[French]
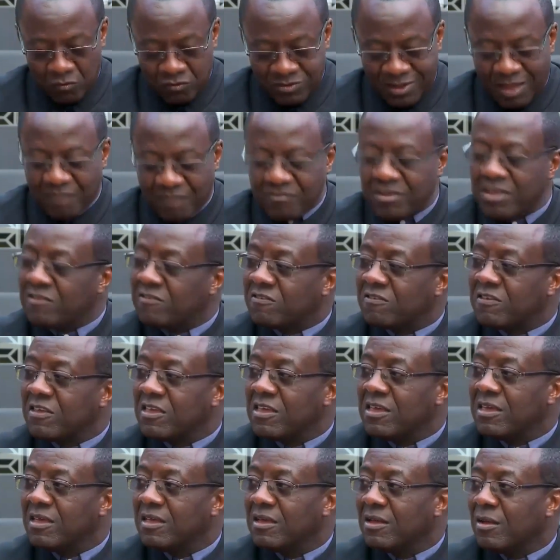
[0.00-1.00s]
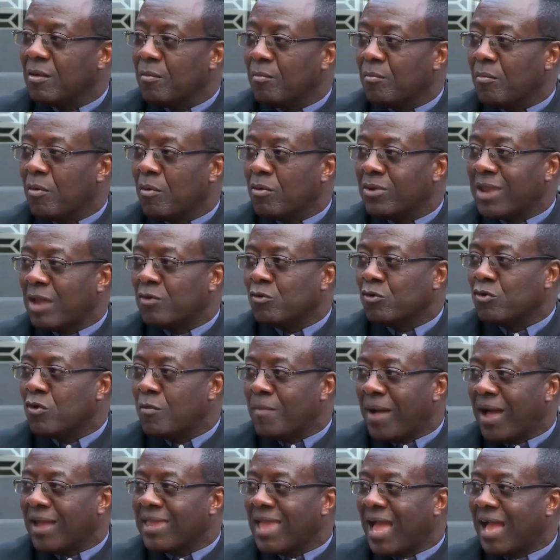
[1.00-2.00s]
Vous avez ici mon anneau de
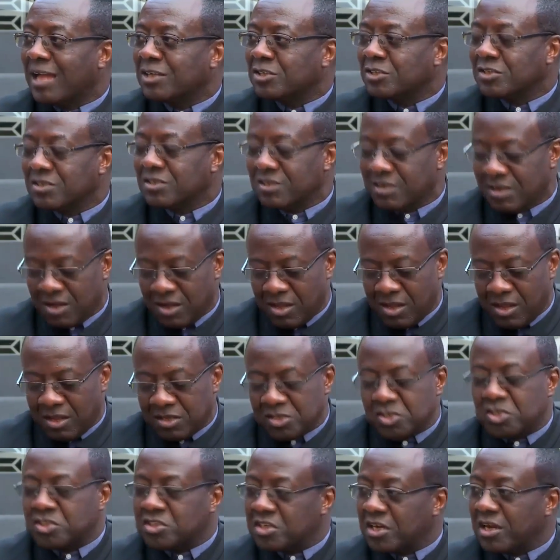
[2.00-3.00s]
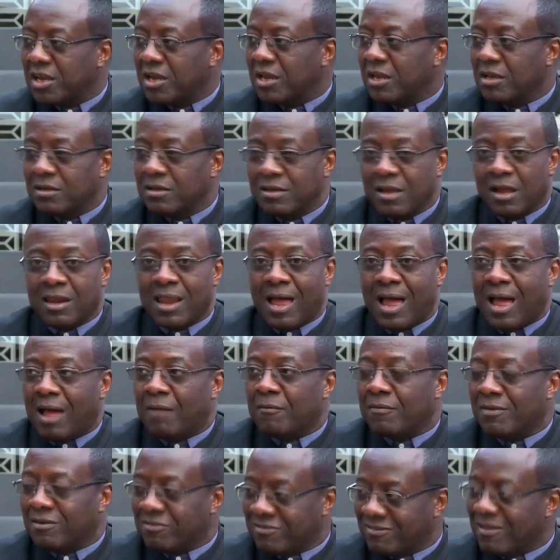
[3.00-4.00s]
mariage. Chez, dans
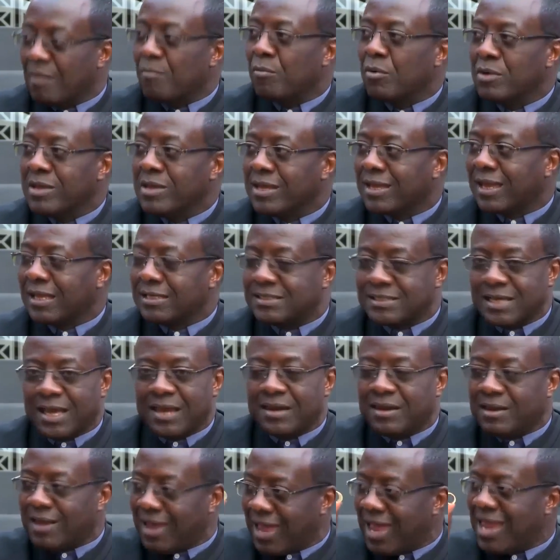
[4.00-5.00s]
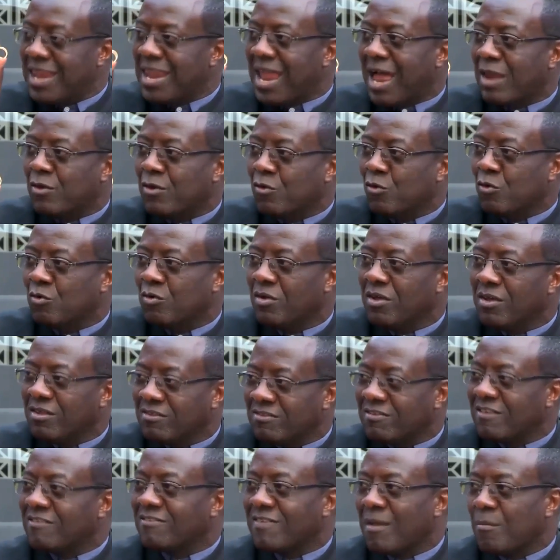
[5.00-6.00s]
la symbolique chrétienne, un anneau,
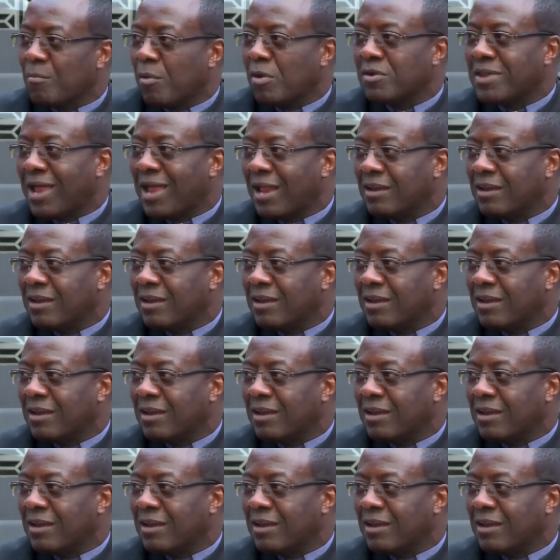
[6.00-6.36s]
c'est symbole